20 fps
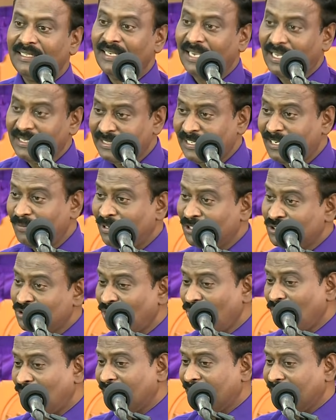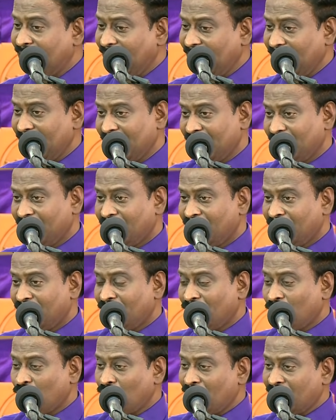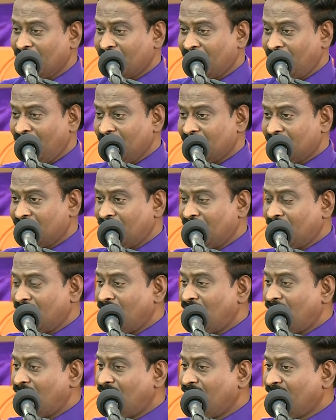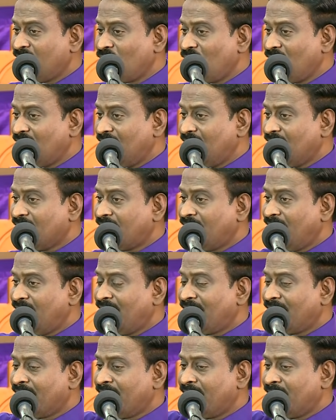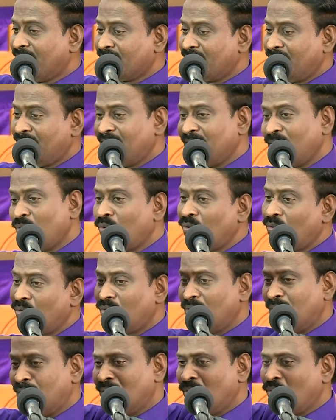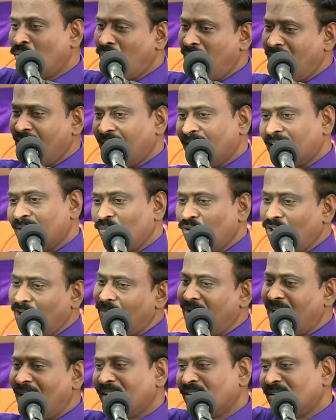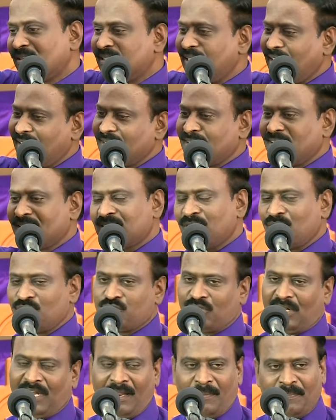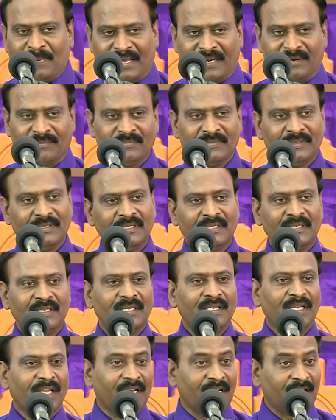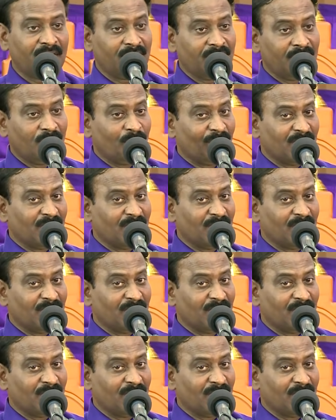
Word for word: ஏன் தெரியுமா சொல்லுவாங்க உனக்கு இத்தனை நாளைக்குள்ளால் கல்யாணம் நடக்கன்னு ஊழியக்காரர் மூலமாக ஆண்டவர் தீர்க்க தரிசனம் சொல்லியிருப்பார் இன்னும் ரெண்டு